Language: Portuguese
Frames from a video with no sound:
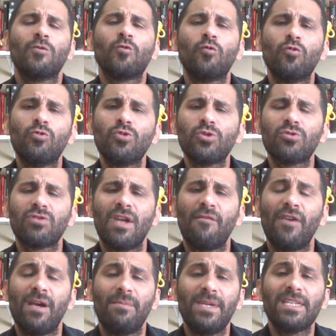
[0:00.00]
Do uso da
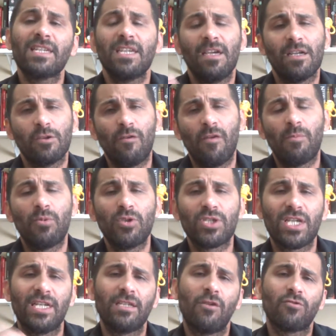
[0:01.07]
ferramenta, que é a nova
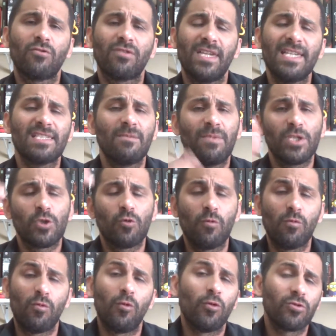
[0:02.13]
política da Autodesk, bem
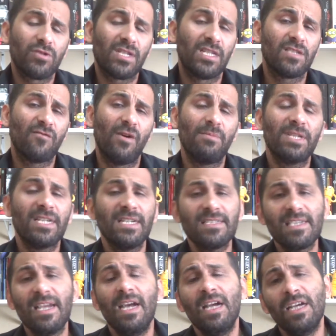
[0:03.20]
como outros grandes
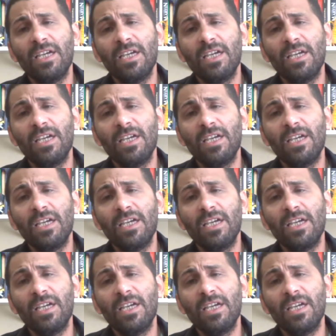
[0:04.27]
fabricantes.